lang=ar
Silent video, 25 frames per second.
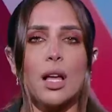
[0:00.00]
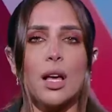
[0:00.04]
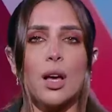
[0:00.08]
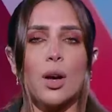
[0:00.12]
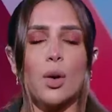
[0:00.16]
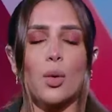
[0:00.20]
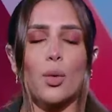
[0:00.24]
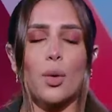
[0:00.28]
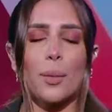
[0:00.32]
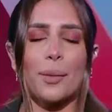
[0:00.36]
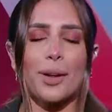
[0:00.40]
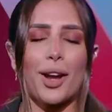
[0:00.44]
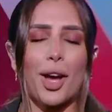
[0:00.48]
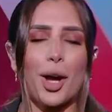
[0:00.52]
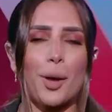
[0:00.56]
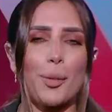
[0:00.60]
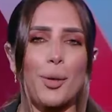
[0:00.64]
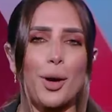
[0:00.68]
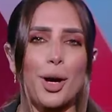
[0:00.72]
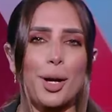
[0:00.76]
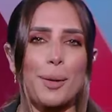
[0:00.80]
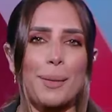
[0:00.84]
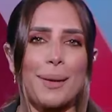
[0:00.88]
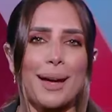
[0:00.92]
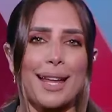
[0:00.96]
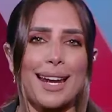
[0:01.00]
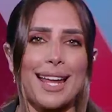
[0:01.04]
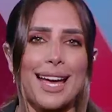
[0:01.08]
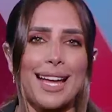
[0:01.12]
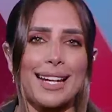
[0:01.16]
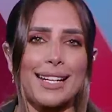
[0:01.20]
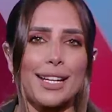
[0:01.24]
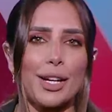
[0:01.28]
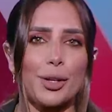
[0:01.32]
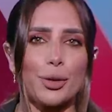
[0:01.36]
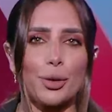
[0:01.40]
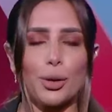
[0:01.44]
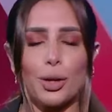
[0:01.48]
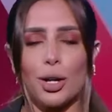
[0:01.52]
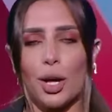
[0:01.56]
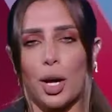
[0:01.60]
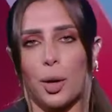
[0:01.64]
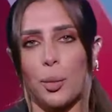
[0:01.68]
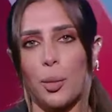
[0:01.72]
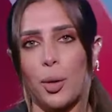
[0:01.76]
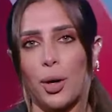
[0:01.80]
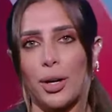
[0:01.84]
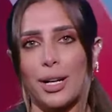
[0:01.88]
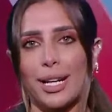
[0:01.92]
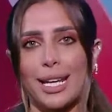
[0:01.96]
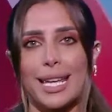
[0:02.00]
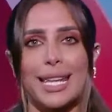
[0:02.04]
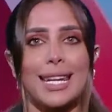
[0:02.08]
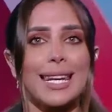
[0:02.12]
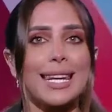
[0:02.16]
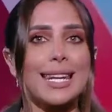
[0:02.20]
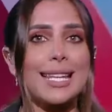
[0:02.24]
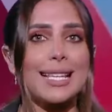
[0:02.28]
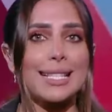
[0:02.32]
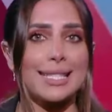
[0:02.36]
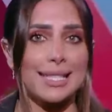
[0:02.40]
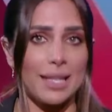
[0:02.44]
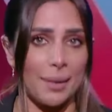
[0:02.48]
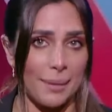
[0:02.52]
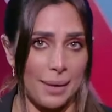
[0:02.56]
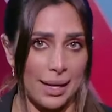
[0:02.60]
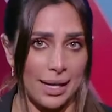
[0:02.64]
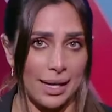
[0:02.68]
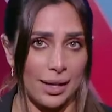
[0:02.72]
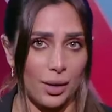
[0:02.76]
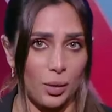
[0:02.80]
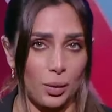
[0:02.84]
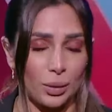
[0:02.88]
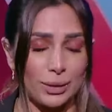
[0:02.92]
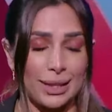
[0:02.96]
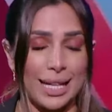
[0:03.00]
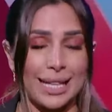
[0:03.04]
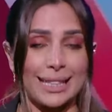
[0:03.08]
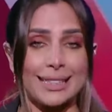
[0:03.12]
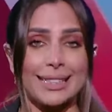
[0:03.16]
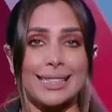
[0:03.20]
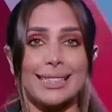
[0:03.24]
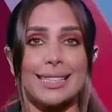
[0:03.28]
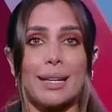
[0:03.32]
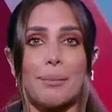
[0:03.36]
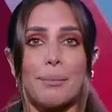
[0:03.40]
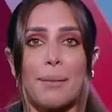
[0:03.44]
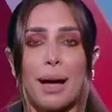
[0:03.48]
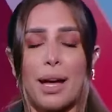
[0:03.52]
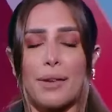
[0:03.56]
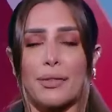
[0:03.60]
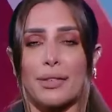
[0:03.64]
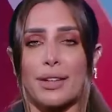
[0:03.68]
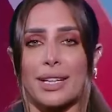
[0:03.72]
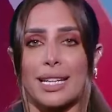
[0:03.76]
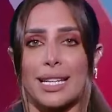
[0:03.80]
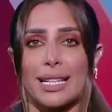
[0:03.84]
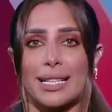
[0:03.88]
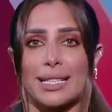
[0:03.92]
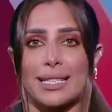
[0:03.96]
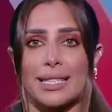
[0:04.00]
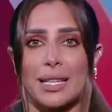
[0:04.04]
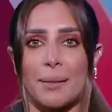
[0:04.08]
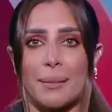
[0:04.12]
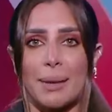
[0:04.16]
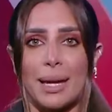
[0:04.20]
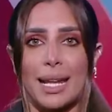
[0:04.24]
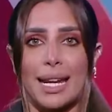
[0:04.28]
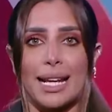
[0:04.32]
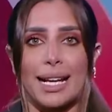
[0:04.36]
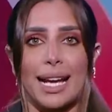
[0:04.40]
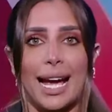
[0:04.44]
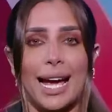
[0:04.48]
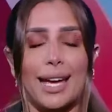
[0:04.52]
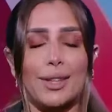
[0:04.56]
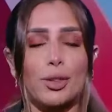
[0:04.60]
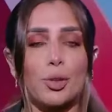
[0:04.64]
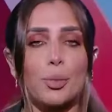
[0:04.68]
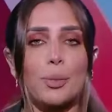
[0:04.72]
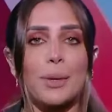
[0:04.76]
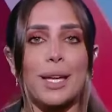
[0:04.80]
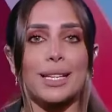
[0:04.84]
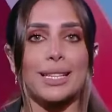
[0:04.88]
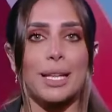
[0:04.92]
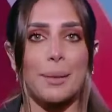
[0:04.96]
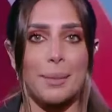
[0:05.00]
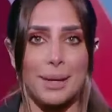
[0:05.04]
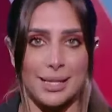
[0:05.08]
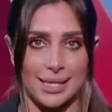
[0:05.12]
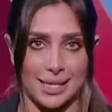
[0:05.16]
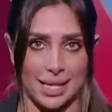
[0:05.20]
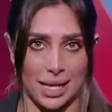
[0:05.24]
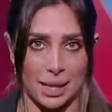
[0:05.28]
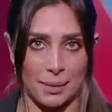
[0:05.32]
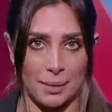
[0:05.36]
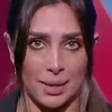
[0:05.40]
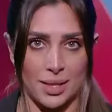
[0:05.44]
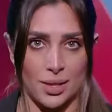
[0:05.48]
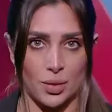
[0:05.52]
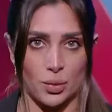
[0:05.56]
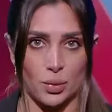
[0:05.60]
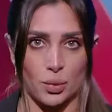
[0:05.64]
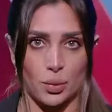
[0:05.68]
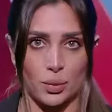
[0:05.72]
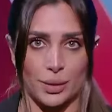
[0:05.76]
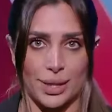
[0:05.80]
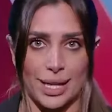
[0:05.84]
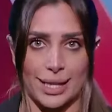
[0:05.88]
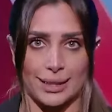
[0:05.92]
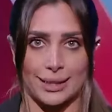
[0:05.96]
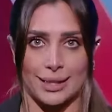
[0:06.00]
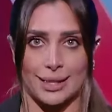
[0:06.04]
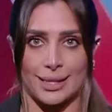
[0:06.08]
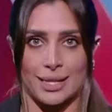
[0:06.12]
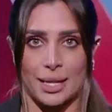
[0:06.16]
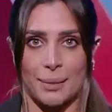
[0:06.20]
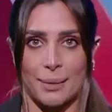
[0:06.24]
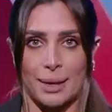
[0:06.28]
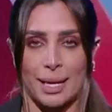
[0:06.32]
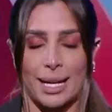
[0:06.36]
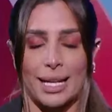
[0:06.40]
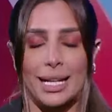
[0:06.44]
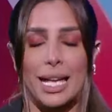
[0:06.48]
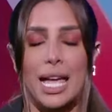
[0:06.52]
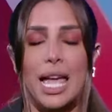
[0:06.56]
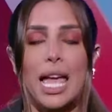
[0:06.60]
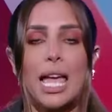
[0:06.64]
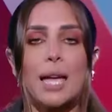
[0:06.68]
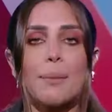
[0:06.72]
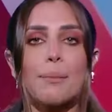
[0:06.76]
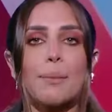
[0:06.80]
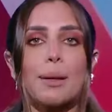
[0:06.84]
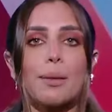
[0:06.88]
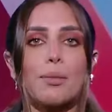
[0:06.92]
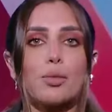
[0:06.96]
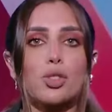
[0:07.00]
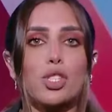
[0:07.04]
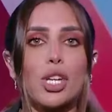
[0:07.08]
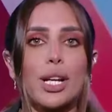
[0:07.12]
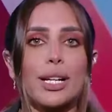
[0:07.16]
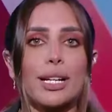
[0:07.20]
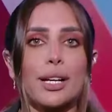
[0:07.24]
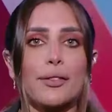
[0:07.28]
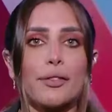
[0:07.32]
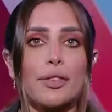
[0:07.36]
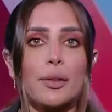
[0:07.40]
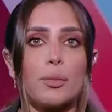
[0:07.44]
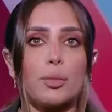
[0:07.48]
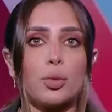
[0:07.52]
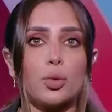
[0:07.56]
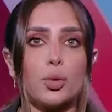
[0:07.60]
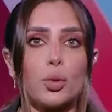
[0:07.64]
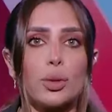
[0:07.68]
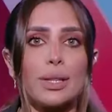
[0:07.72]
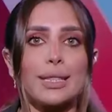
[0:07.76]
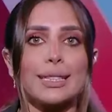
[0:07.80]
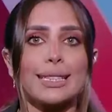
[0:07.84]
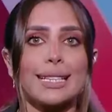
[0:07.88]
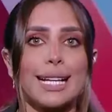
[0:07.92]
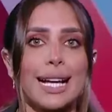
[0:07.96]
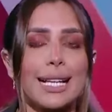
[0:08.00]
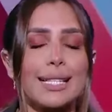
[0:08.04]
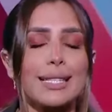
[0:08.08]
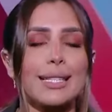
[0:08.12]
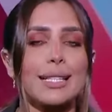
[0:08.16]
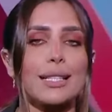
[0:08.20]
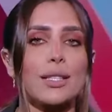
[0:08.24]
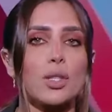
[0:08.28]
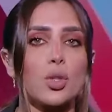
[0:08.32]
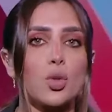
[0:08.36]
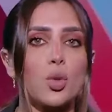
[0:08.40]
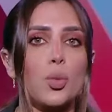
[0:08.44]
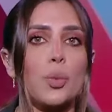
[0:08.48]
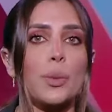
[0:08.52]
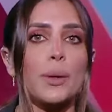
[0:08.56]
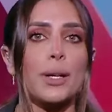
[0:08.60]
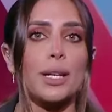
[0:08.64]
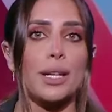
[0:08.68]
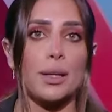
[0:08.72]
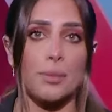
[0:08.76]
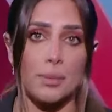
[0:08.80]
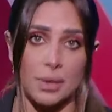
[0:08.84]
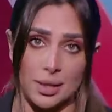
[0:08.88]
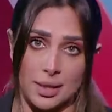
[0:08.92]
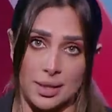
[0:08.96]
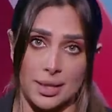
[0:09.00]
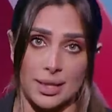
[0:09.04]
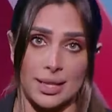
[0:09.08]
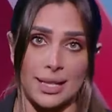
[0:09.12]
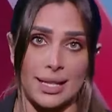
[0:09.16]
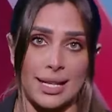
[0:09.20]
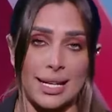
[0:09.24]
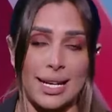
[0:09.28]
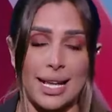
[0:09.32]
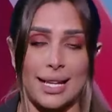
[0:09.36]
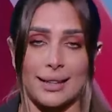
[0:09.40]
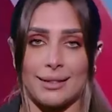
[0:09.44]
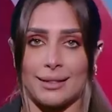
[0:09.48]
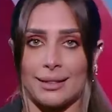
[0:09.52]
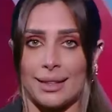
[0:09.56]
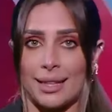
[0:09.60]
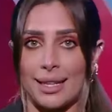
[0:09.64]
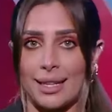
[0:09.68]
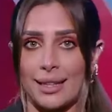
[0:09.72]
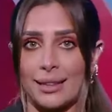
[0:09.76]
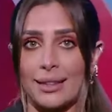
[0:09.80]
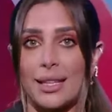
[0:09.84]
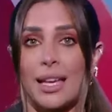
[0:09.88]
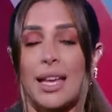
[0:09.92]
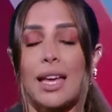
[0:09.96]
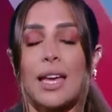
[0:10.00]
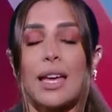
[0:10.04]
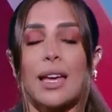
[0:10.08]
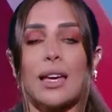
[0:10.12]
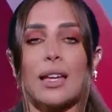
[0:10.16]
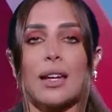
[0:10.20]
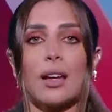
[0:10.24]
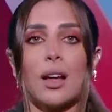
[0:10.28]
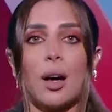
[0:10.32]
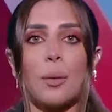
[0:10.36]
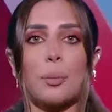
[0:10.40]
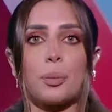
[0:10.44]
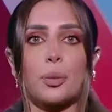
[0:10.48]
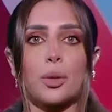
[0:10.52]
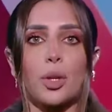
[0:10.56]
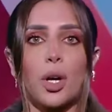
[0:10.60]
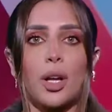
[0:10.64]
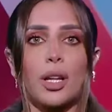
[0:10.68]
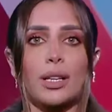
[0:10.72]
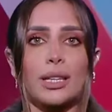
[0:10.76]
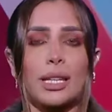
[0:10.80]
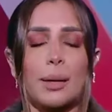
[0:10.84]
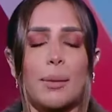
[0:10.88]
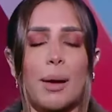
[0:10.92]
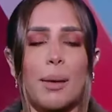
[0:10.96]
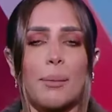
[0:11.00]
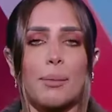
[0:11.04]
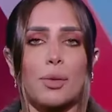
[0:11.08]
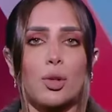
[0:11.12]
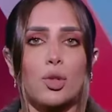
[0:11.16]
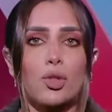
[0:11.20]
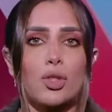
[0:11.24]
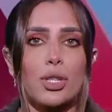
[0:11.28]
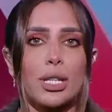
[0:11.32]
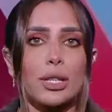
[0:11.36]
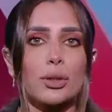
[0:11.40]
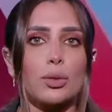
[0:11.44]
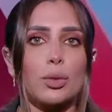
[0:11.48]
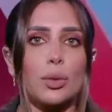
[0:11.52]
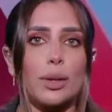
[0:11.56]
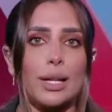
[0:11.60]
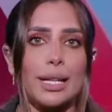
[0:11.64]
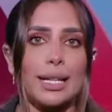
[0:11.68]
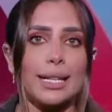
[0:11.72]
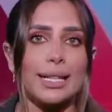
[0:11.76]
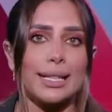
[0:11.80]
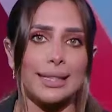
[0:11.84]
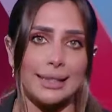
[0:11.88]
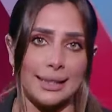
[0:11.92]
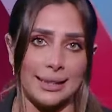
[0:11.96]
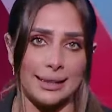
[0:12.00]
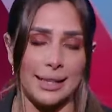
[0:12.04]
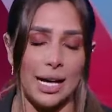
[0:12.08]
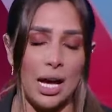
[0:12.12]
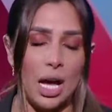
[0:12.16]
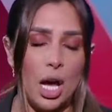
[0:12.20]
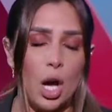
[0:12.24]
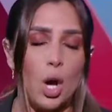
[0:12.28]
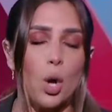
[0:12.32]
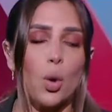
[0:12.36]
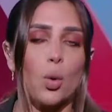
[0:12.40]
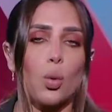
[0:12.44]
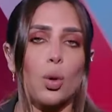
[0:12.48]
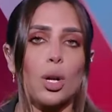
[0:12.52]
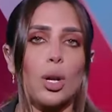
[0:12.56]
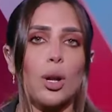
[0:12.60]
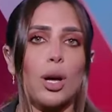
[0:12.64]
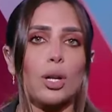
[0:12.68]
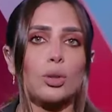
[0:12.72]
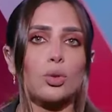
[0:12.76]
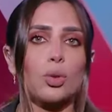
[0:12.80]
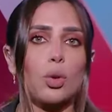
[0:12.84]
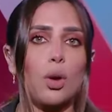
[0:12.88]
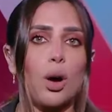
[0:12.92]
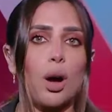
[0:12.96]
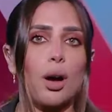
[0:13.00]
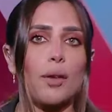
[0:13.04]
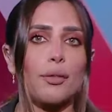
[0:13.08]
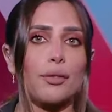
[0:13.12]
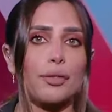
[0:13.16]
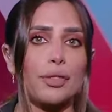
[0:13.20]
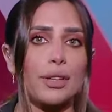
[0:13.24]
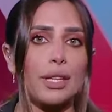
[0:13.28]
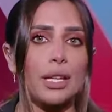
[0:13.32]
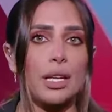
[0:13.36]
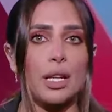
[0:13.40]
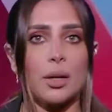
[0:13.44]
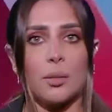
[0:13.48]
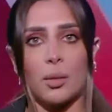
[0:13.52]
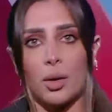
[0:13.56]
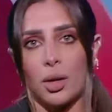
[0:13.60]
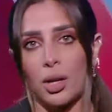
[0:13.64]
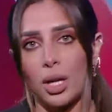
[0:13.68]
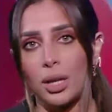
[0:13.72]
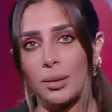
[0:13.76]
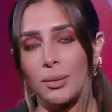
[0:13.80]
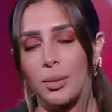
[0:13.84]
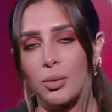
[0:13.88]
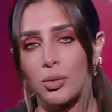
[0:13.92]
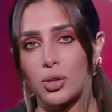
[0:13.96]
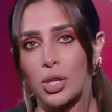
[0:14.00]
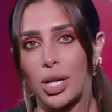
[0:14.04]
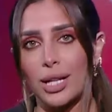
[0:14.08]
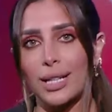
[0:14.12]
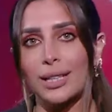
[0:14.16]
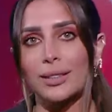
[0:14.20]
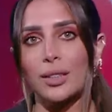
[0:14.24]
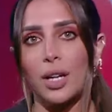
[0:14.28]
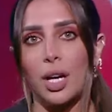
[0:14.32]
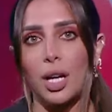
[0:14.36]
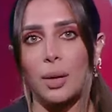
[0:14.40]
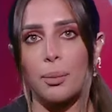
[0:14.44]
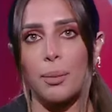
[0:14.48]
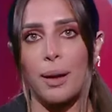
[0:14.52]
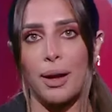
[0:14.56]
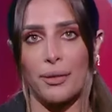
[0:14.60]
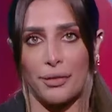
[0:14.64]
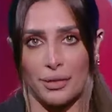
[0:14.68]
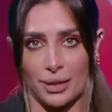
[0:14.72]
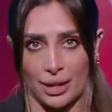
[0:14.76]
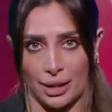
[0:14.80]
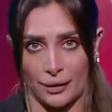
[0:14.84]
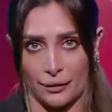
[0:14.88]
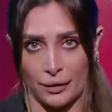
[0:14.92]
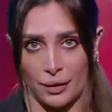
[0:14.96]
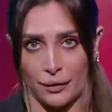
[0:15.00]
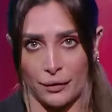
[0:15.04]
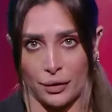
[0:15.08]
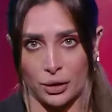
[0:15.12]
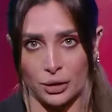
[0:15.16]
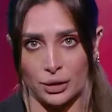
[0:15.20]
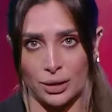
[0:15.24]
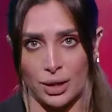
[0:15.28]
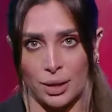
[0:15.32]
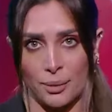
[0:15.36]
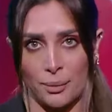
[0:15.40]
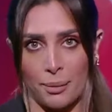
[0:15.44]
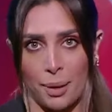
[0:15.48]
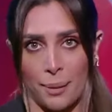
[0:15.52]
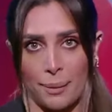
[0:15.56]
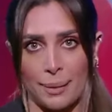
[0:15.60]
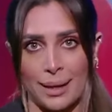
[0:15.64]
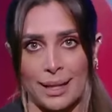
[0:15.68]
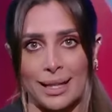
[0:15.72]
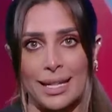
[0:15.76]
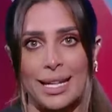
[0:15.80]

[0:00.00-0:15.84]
ومن اخبار بقى الاهلي هنروح لاخبار الزمالك وتحديدا مع فريق الزمالك حيث بيتمسك مسؤولو نادي الزمالك بالمشاركه في بطوله كاس السوبر المصري للانديه الابطال طبعا بنسخته الجديده واللي هتقام في الامارات بمشاركه اربع فرق في الفتره ما بين